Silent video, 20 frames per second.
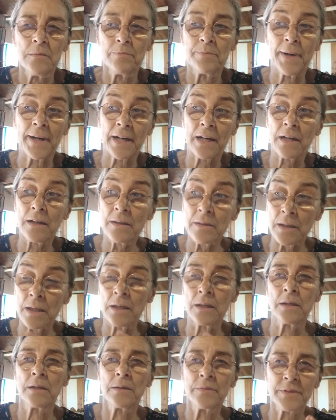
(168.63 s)
para,
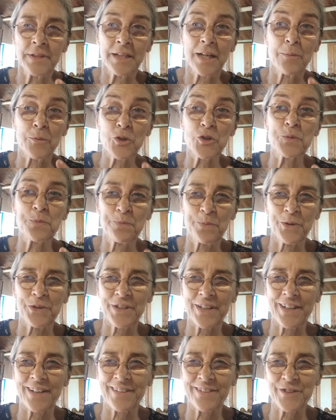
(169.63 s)
digamos,
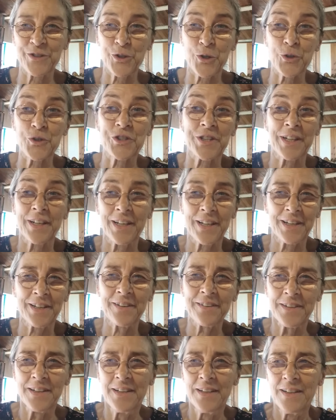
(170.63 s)
poder
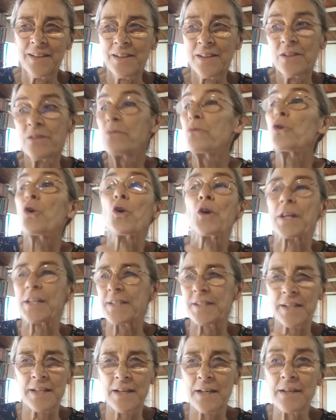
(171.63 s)
sostener lo que
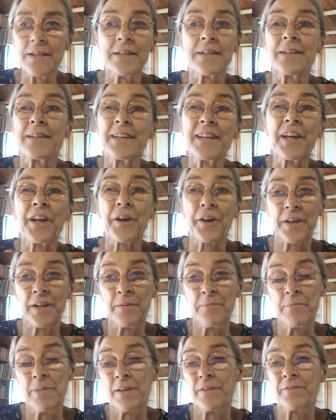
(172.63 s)
sea y ir
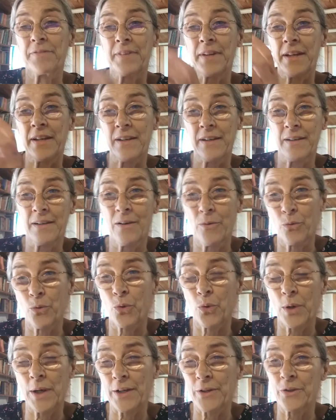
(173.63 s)
en vez de a
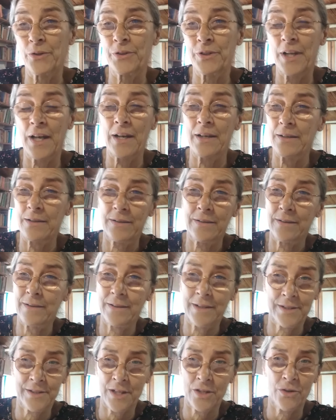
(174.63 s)
un lugar donde hay,
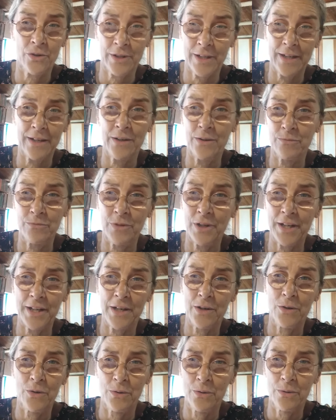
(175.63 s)
qué sé yo qué, un
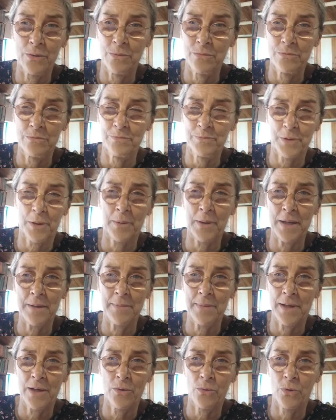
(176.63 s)
lío, un
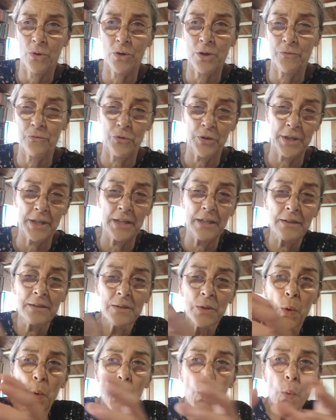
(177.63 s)
problema, un lo que
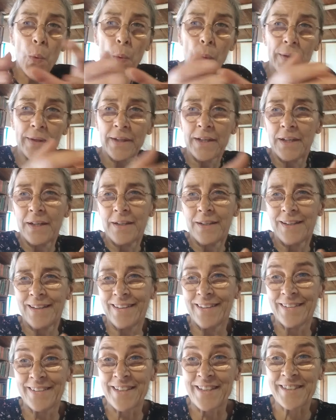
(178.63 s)
fuera,
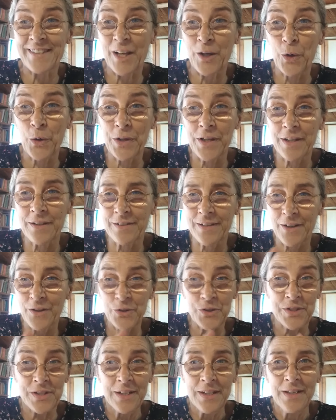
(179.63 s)
eh, estar
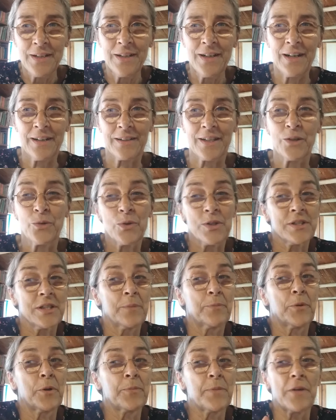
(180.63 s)
orientados a que
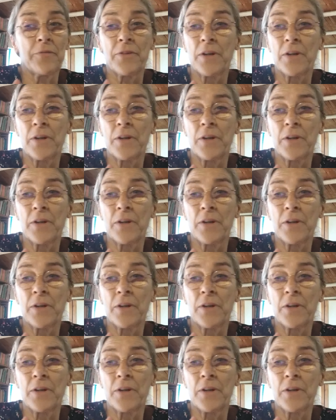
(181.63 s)
nuestra propia